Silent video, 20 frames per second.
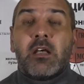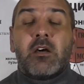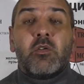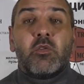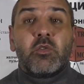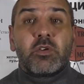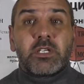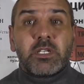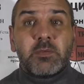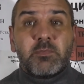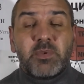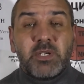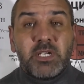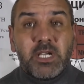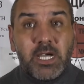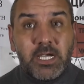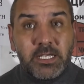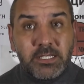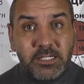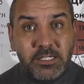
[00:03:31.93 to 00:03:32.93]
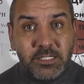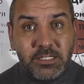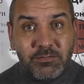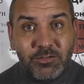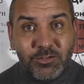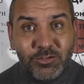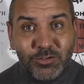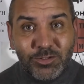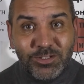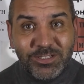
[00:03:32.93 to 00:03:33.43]
укрепляйте
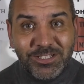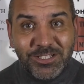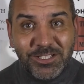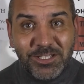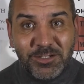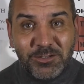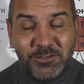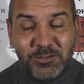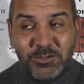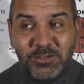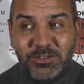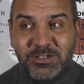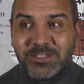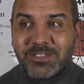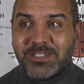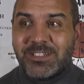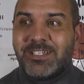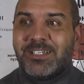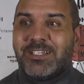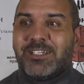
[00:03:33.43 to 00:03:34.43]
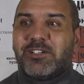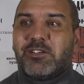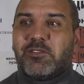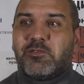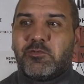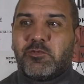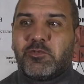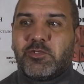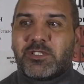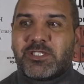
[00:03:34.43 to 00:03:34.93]
свою энергию,
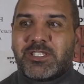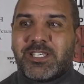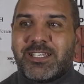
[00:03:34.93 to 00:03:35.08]
вот,